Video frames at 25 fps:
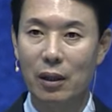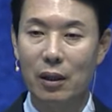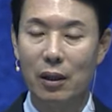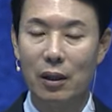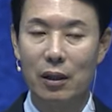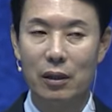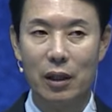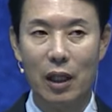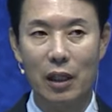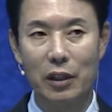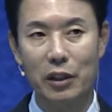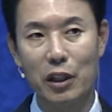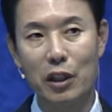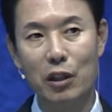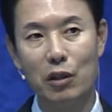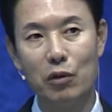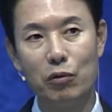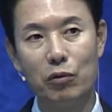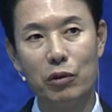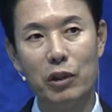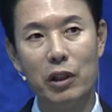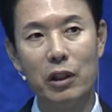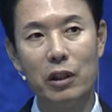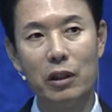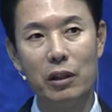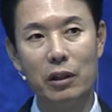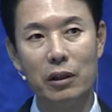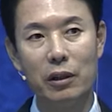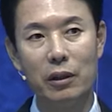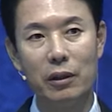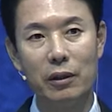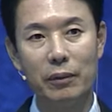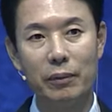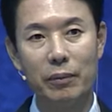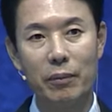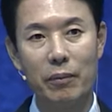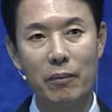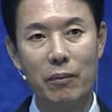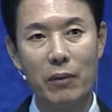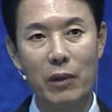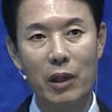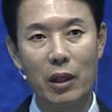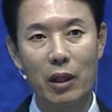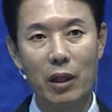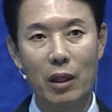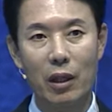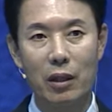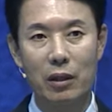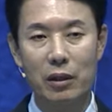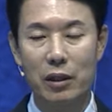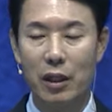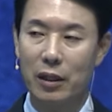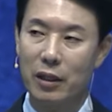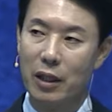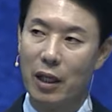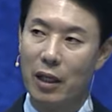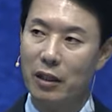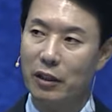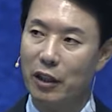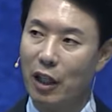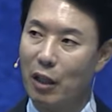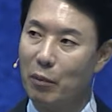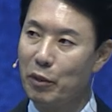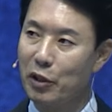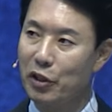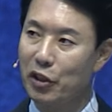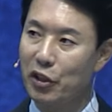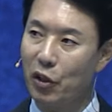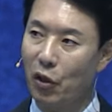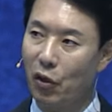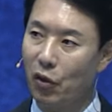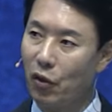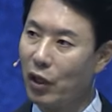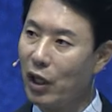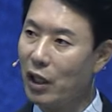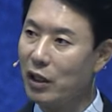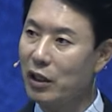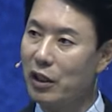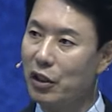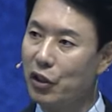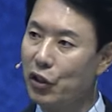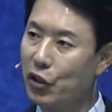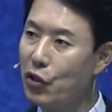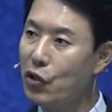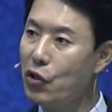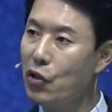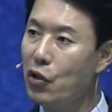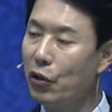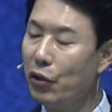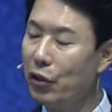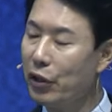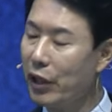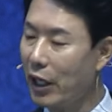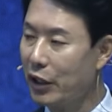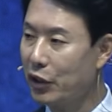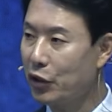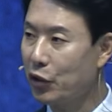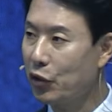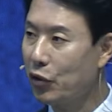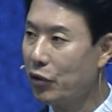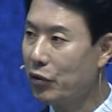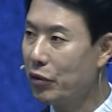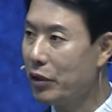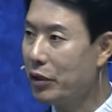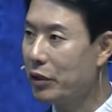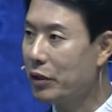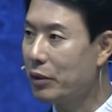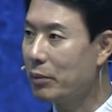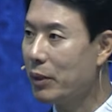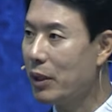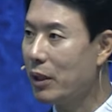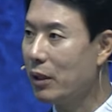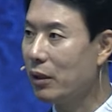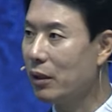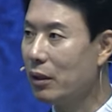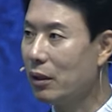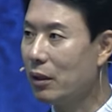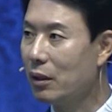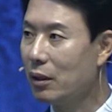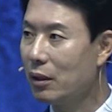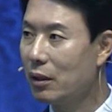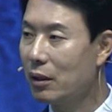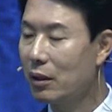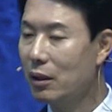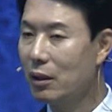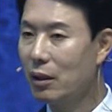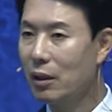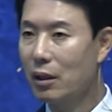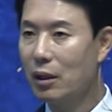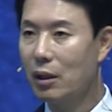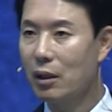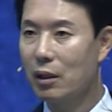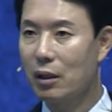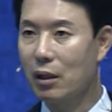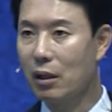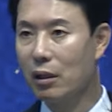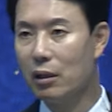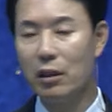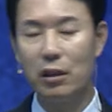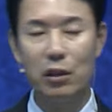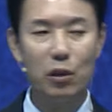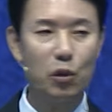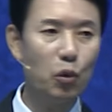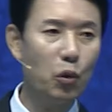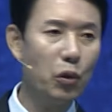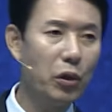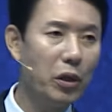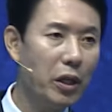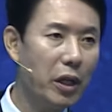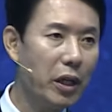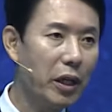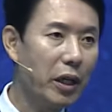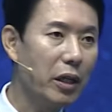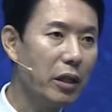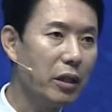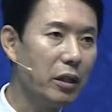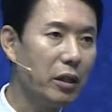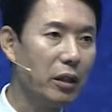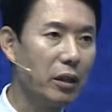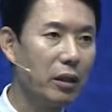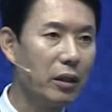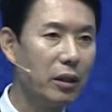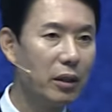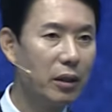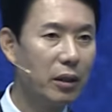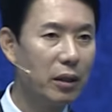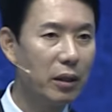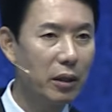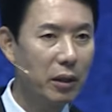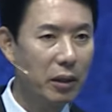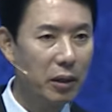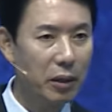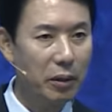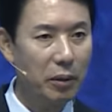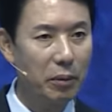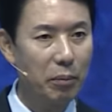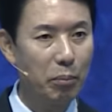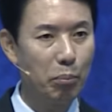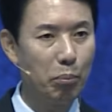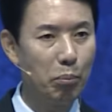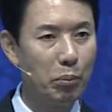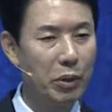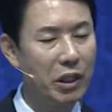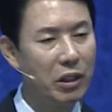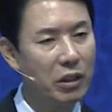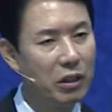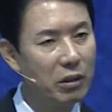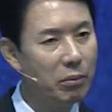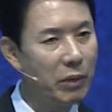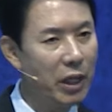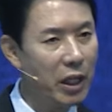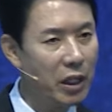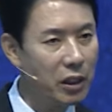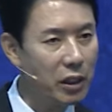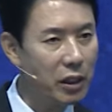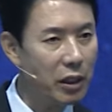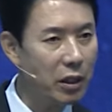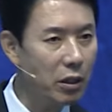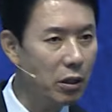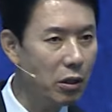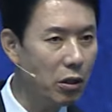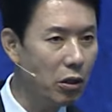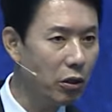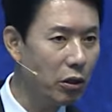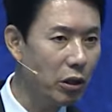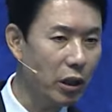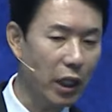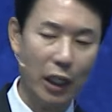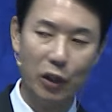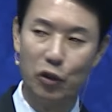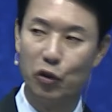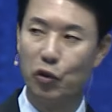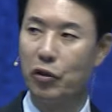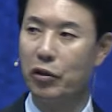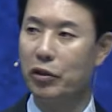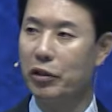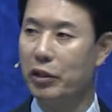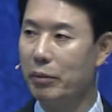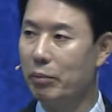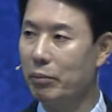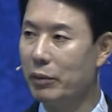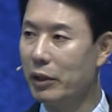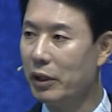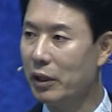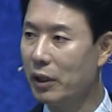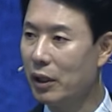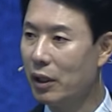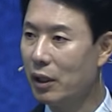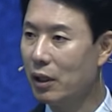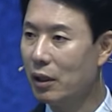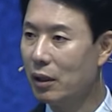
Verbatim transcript: 사실 우리는 세상을 살면서 여러 가지 실력을 갖춰야 되지만 그리스도인에게는 믿음의 실력을 갖춰야 됩니다.